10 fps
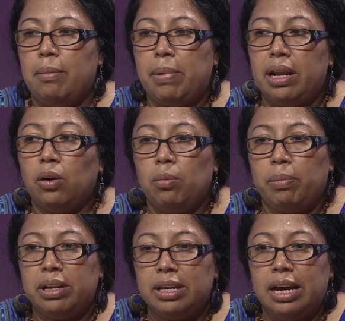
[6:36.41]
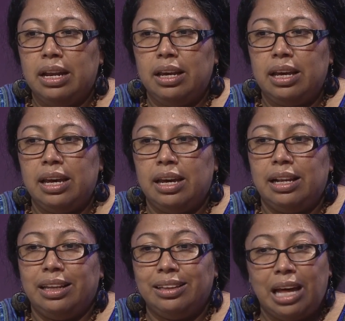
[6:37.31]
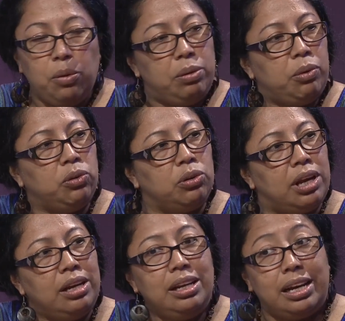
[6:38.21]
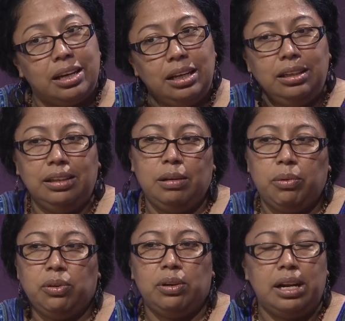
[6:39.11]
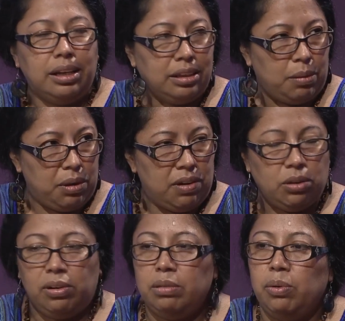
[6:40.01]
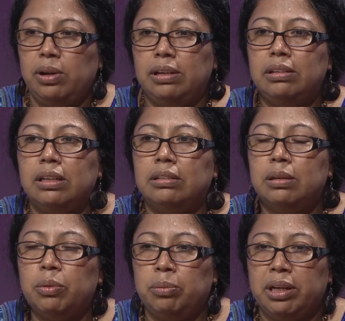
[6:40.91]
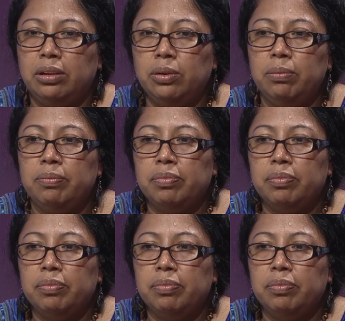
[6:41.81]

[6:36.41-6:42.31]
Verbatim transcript: para acompañar el estado emocional y la crisis emocional que están viviendo las mujeres en ese momento.